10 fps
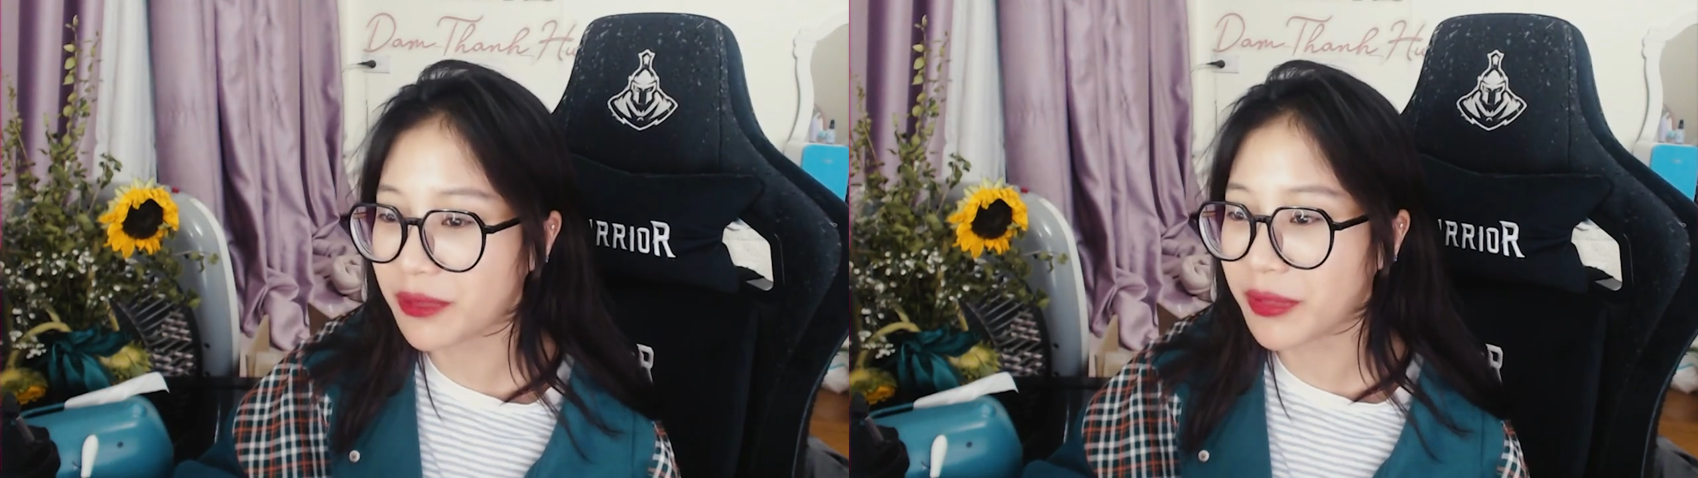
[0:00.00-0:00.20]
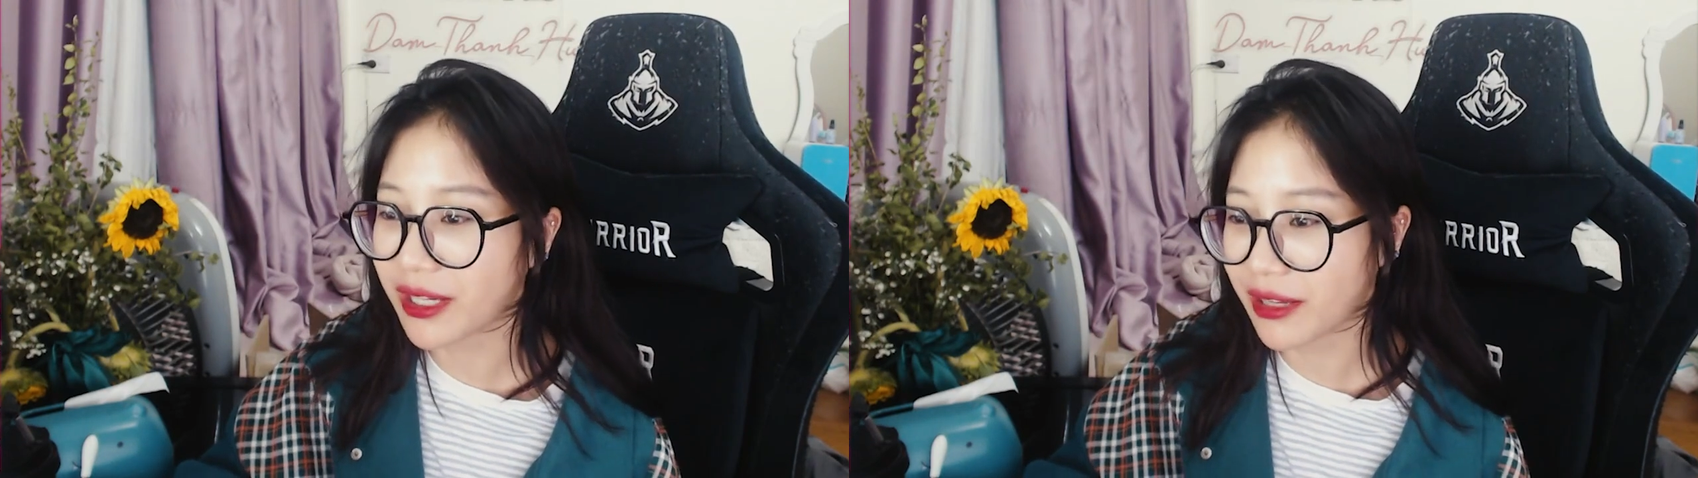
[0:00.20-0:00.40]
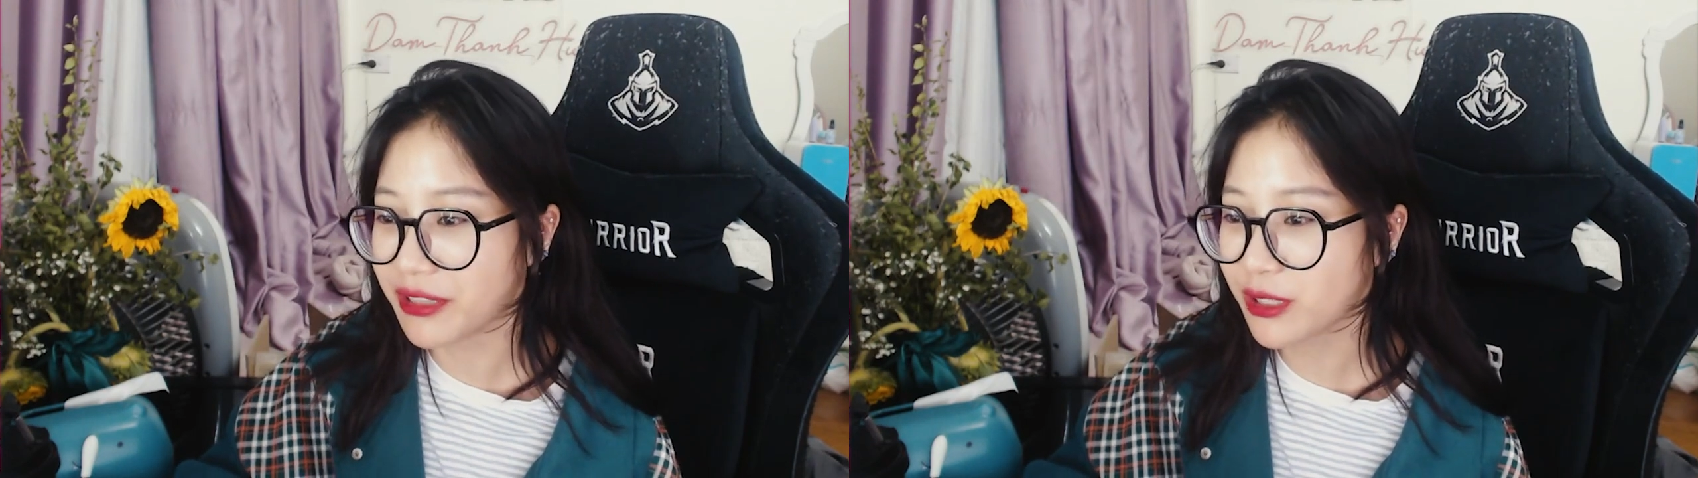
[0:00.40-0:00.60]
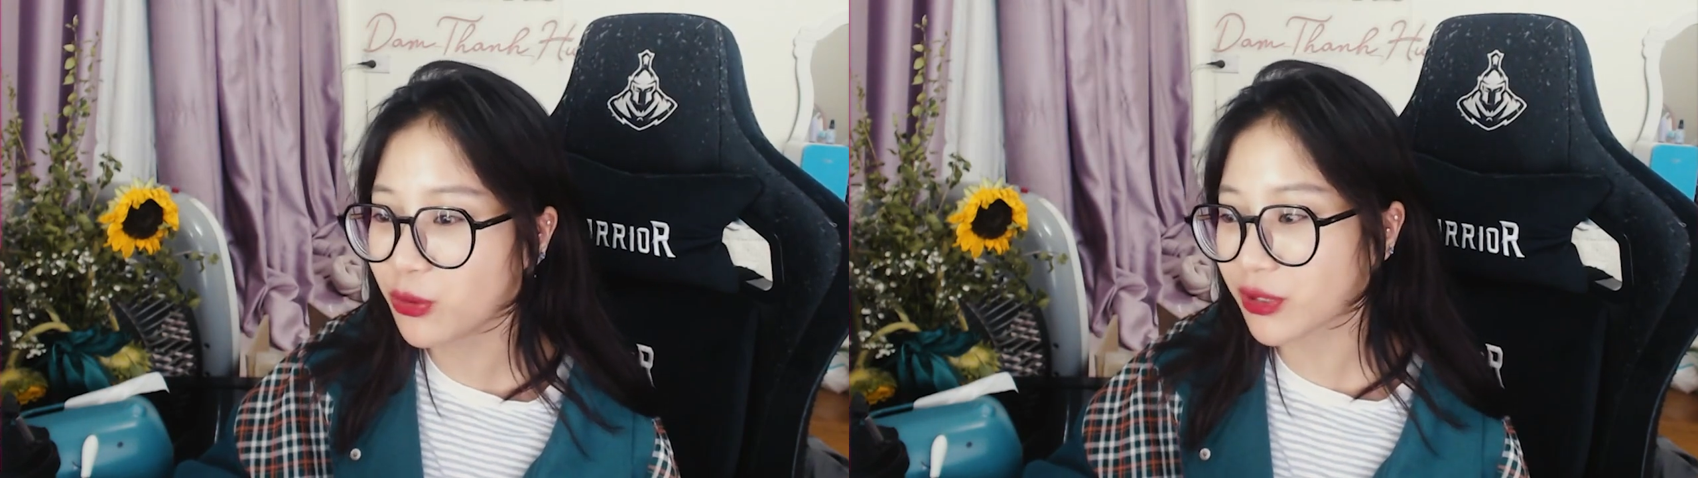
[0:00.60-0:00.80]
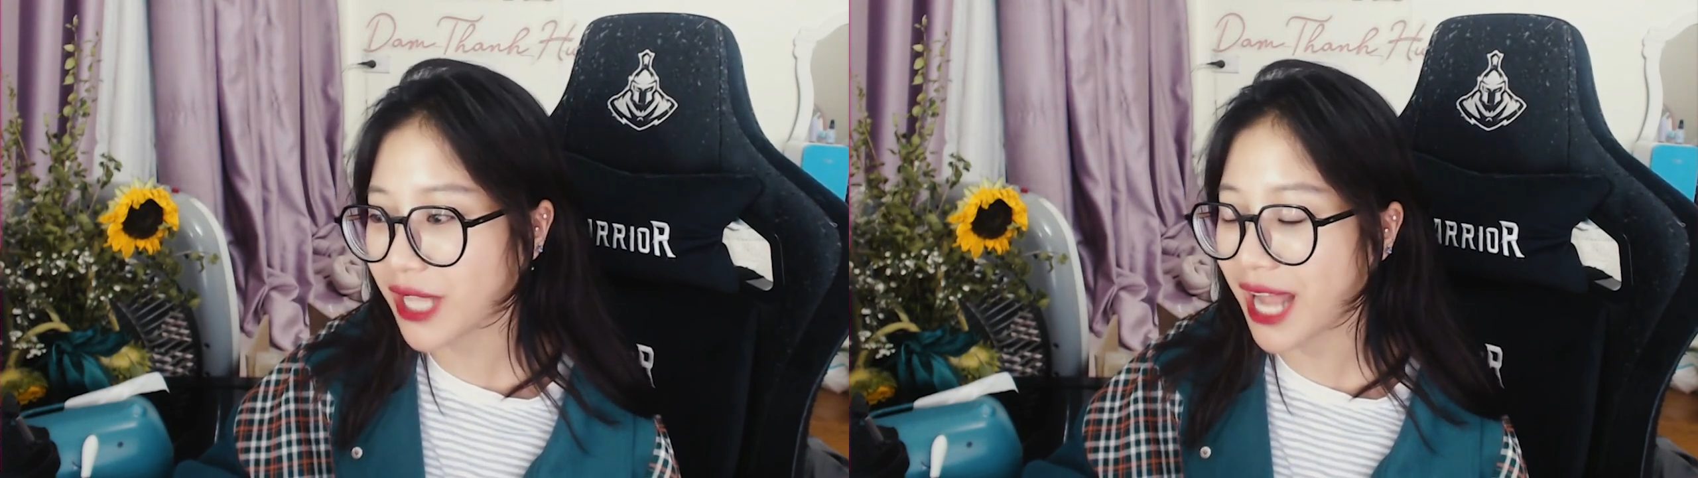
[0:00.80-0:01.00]
thì mình lấy ví
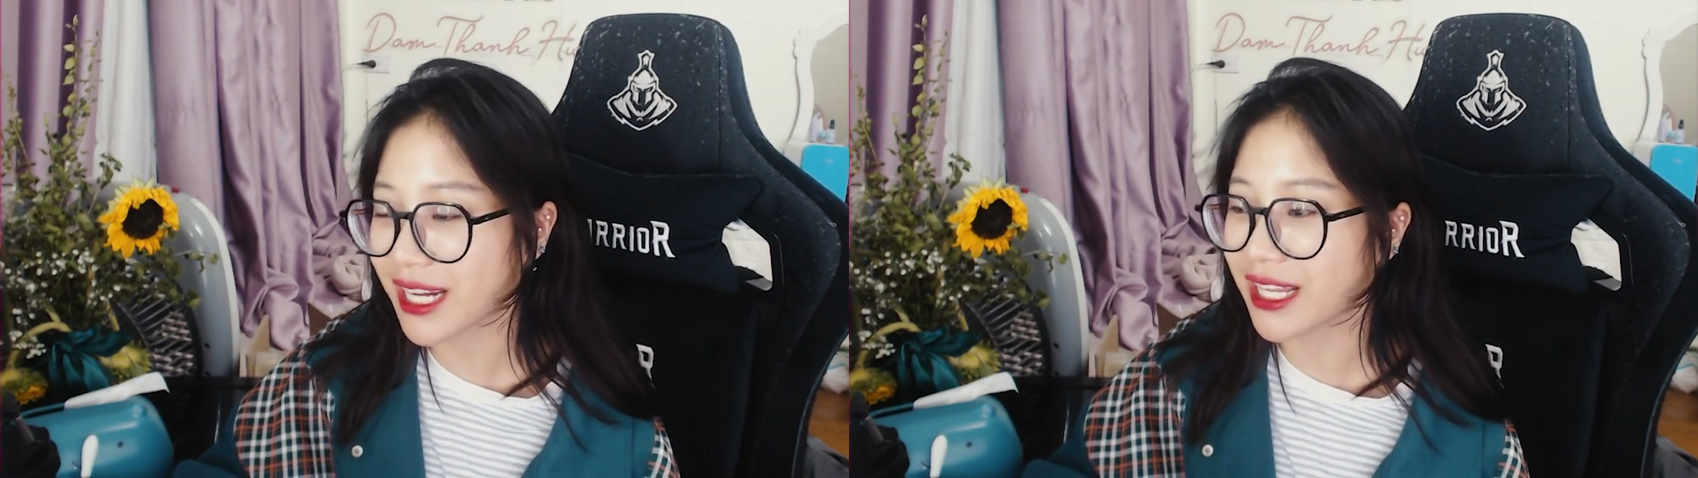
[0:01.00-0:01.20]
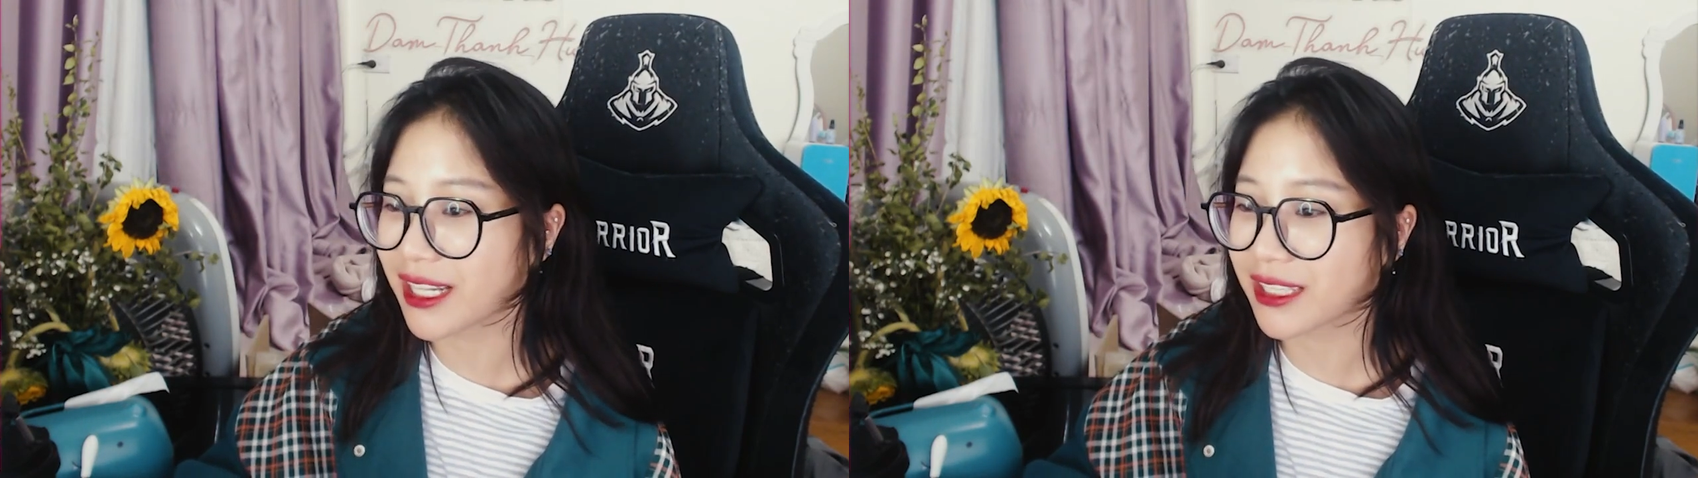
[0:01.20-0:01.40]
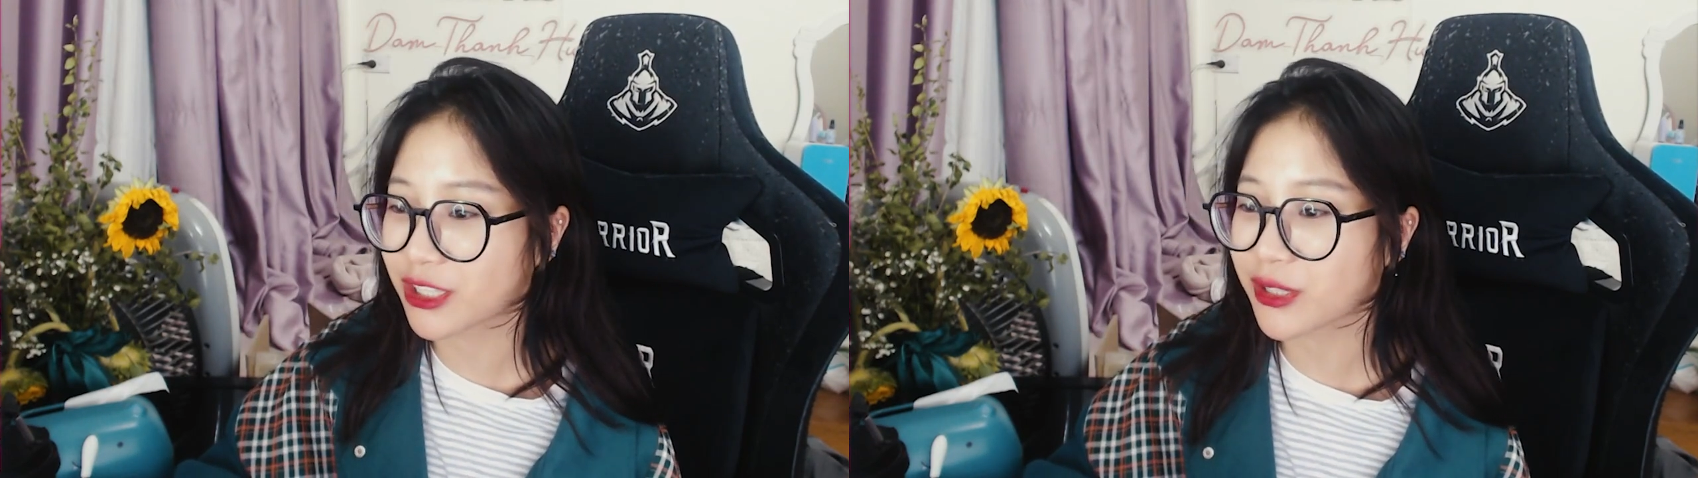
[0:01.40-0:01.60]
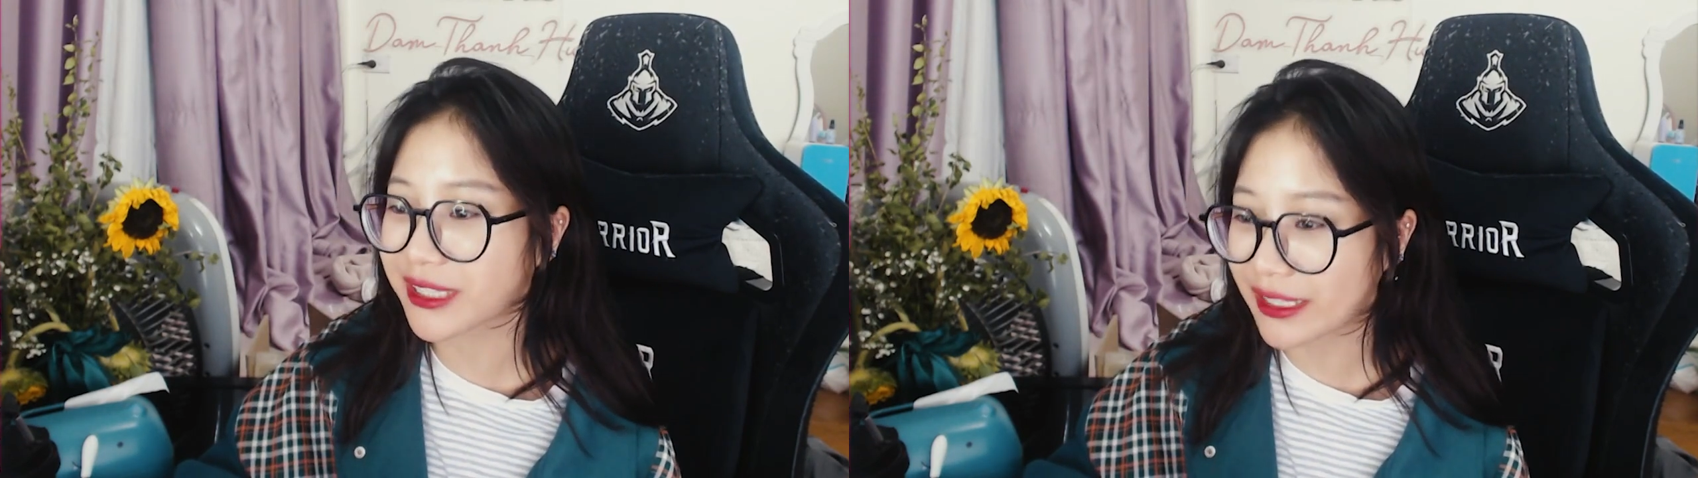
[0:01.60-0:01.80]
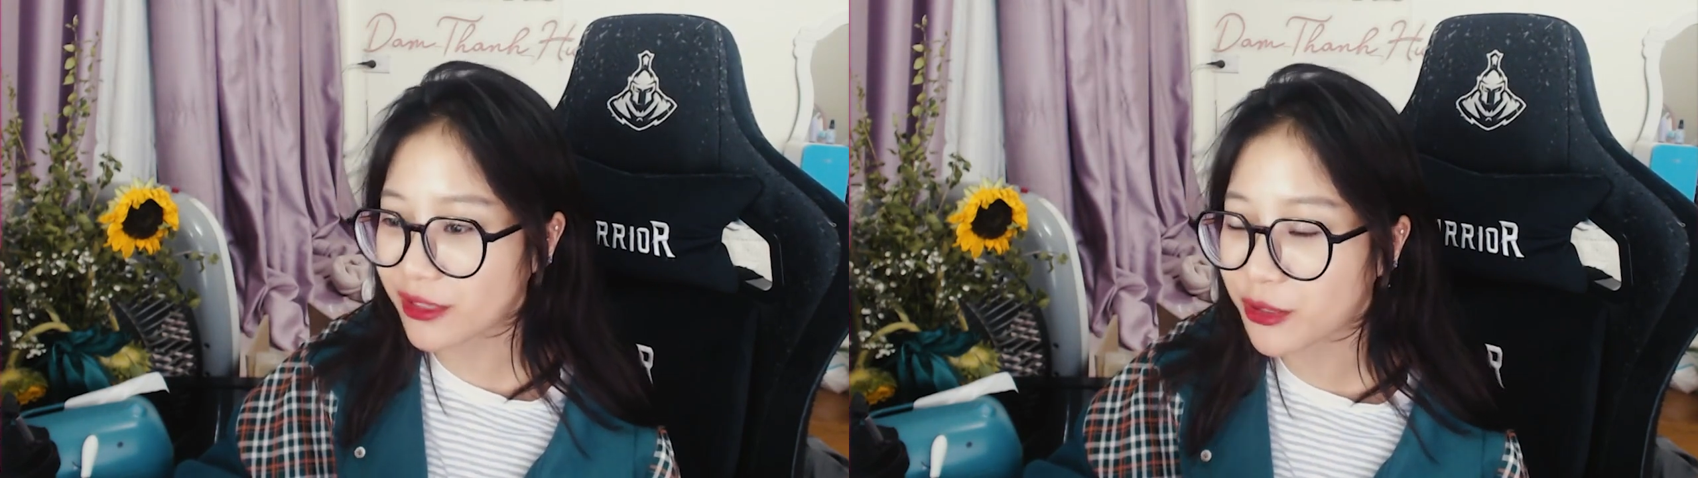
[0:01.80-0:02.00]
dụ ra để ờ, so
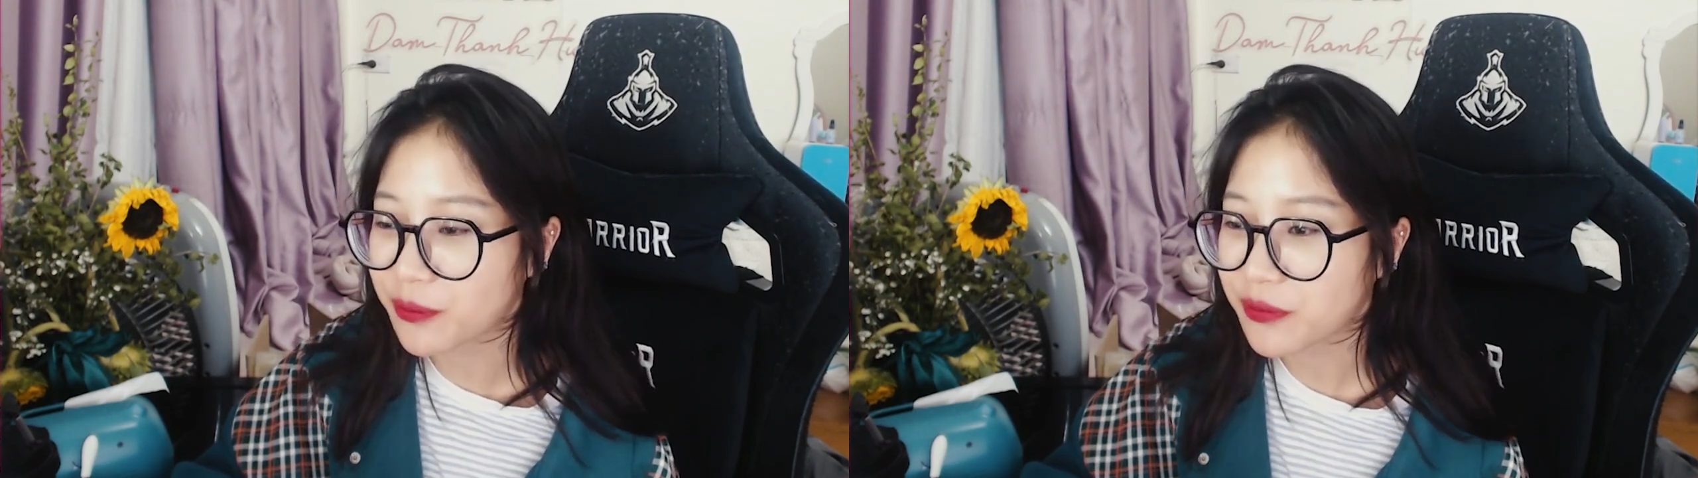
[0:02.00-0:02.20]
sánh thôi